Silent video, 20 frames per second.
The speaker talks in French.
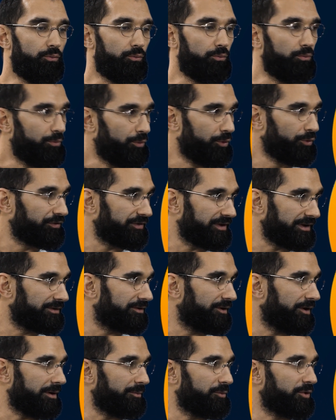mon
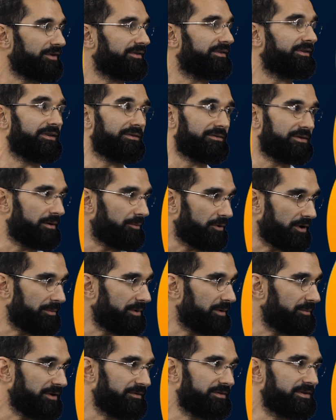secteur à moi, c'est évidemment la
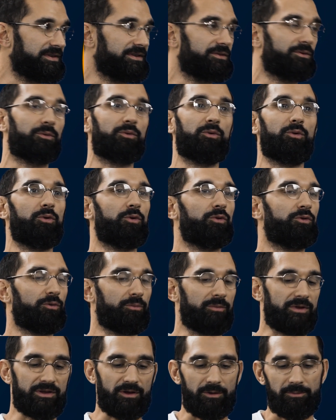prépa physique, donc on
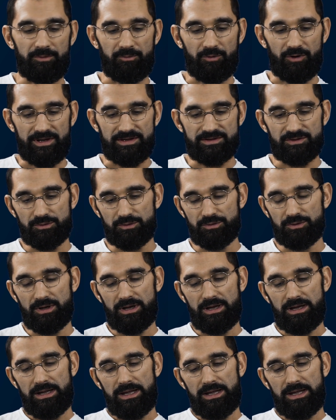retombe énormément là-dessus.